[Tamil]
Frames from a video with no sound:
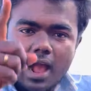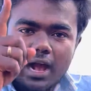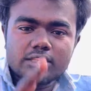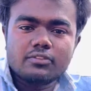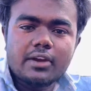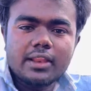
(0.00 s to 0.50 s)

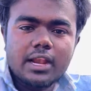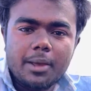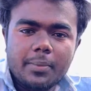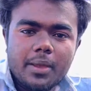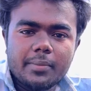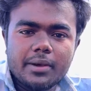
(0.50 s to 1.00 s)
அந்த ஃபைனை நான்
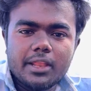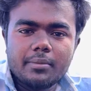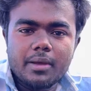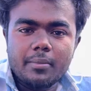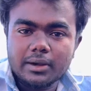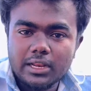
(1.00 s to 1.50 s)
பே
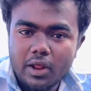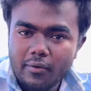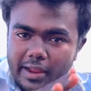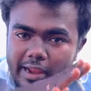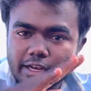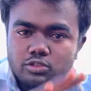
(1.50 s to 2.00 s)
பண்ணியிருப்பேன் பட் ஆனால் அவங்க
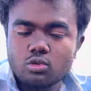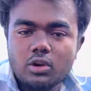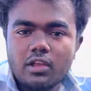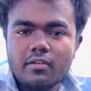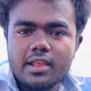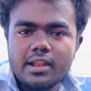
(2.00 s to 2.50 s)
என்கிட்ட
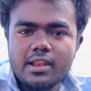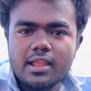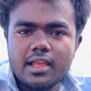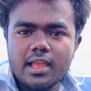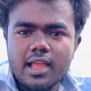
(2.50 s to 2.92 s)
சொல்லவே இல்லை